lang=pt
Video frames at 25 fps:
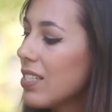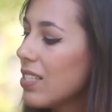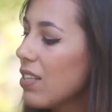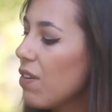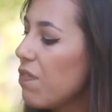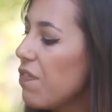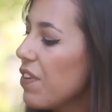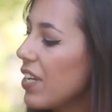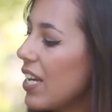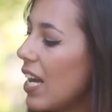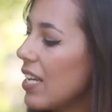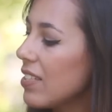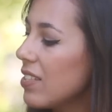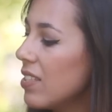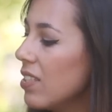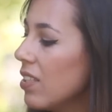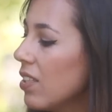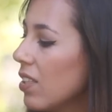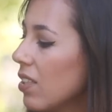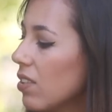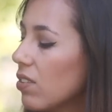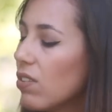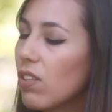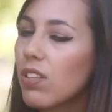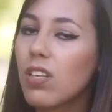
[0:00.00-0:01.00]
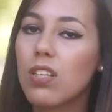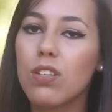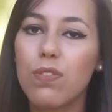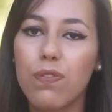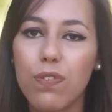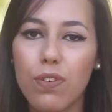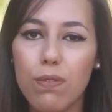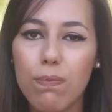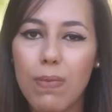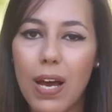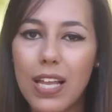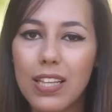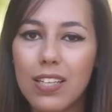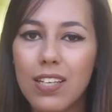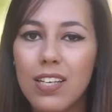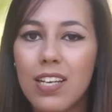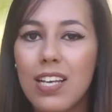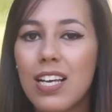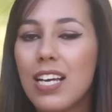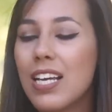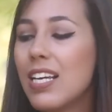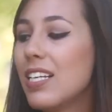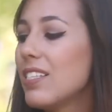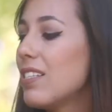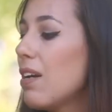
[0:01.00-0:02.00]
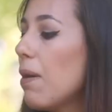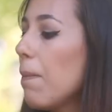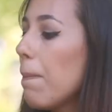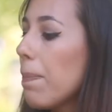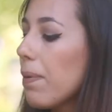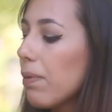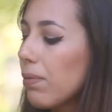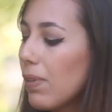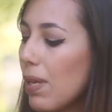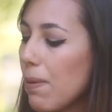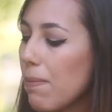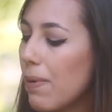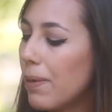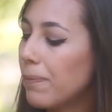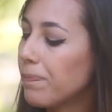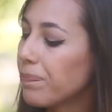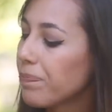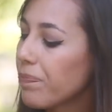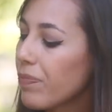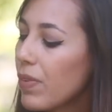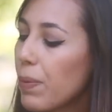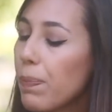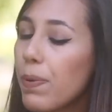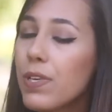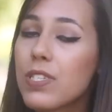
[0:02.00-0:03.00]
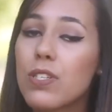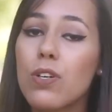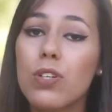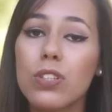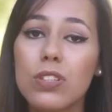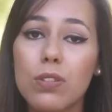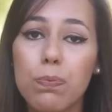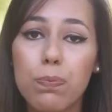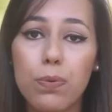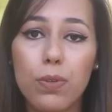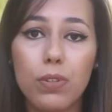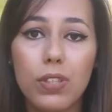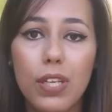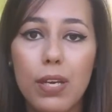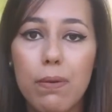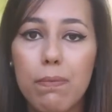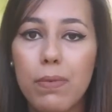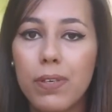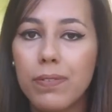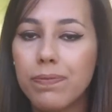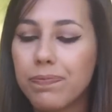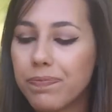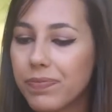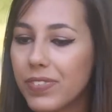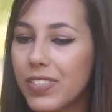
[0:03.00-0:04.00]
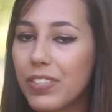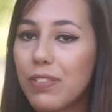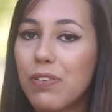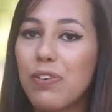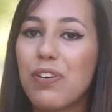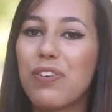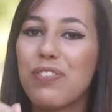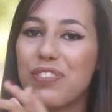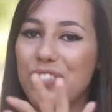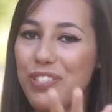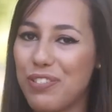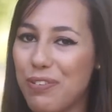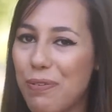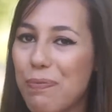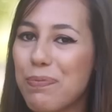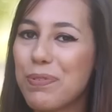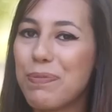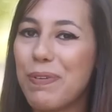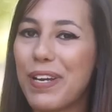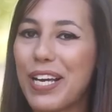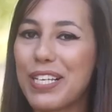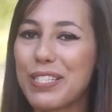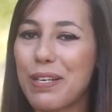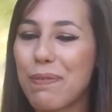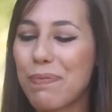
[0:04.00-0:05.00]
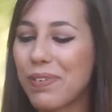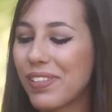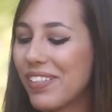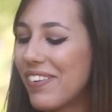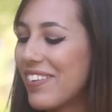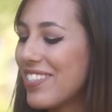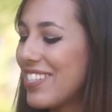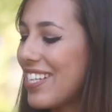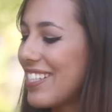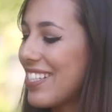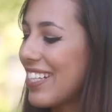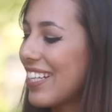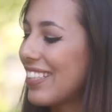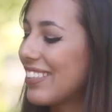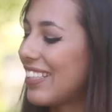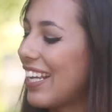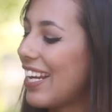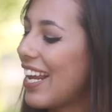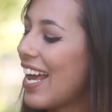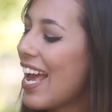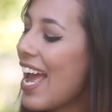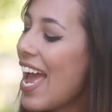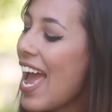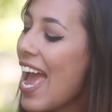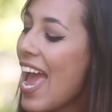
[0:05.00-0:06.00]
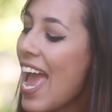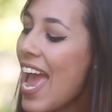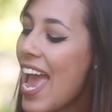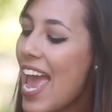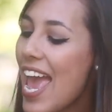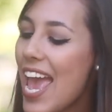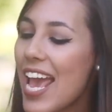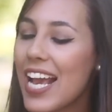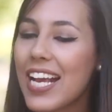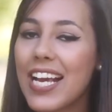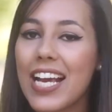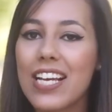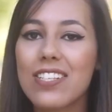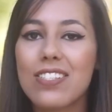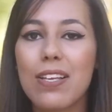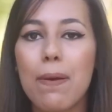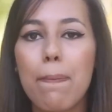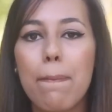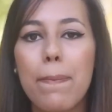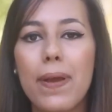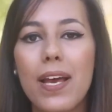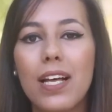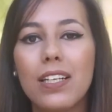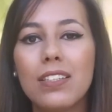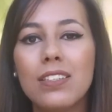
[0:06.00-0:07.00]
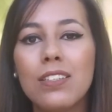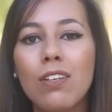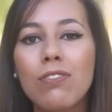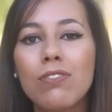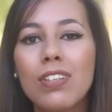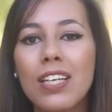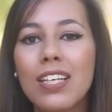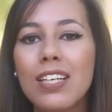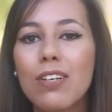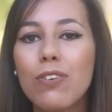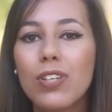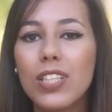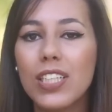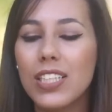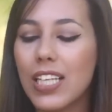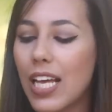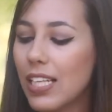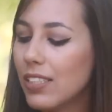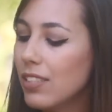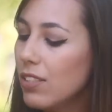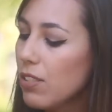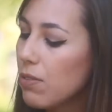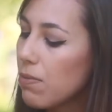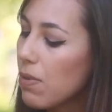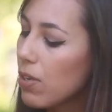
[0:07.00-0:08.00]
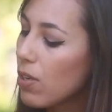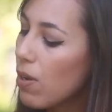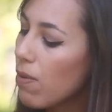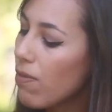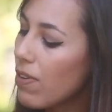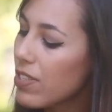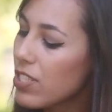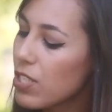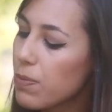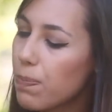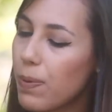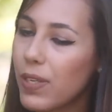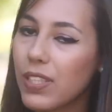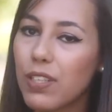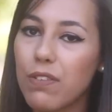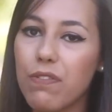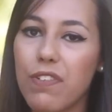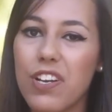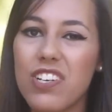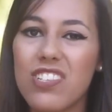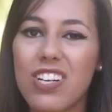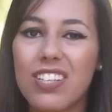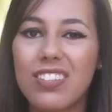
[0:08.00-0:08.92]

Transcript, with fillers: se não ficar assim, toda deformada. Isso é um problema. Depois, outro problema, estou a perceber que é só problema desta carteira, é que esta pele não tem qualidade nenhuma. Como vocês podem ver,